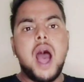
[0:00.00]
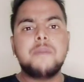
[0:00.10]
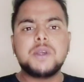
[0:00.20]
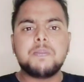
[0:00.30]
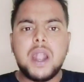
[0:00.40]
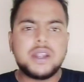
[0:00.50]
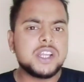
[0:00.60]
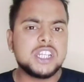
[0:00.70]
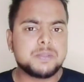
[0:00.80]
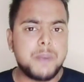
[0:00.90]
आप जब
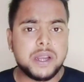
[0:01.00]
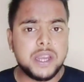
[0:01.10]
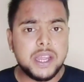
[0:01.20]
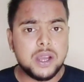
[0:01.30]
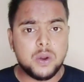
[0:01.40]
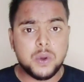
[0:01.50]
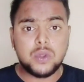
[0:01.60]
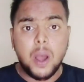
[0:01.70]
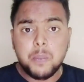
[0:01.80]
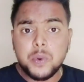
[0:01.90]
पार्टनर की रिस्पेक्ट नहीं करोगे
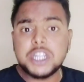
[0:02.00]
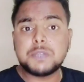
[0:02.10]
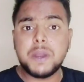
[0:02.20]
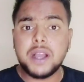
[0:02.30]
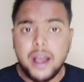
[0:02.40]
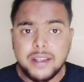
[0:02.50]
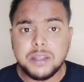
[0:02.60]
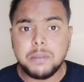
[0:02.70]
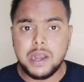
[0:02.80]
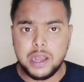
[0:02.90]
तो आपको रिस्पेक्ट कहाँ
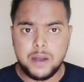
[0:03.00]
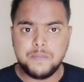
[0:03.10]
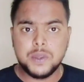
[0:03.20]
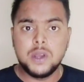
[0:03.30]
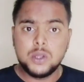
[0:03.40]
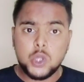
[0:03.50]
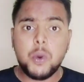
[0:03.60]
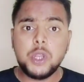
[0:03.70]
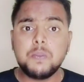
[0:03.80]
से मिलेगा तो बहुत